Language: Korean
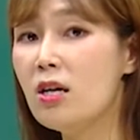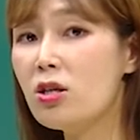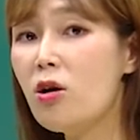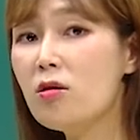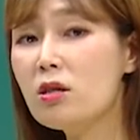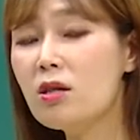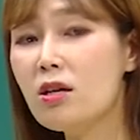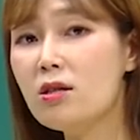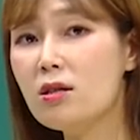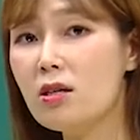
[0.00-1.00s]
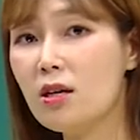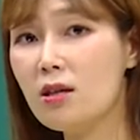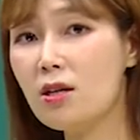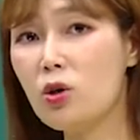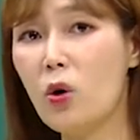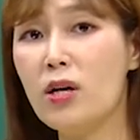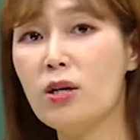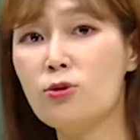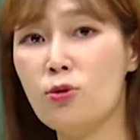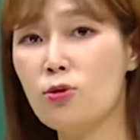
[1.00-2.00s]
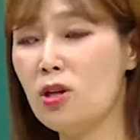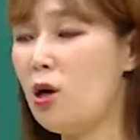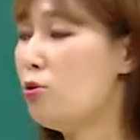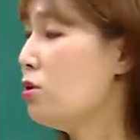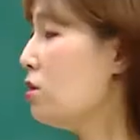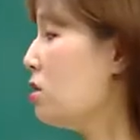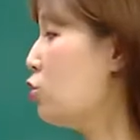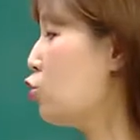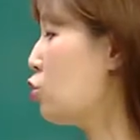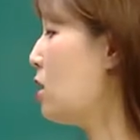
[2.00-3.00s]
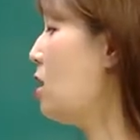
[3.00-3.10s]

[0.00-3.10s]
성실한지가 딱 정량적으로 나오는 기준.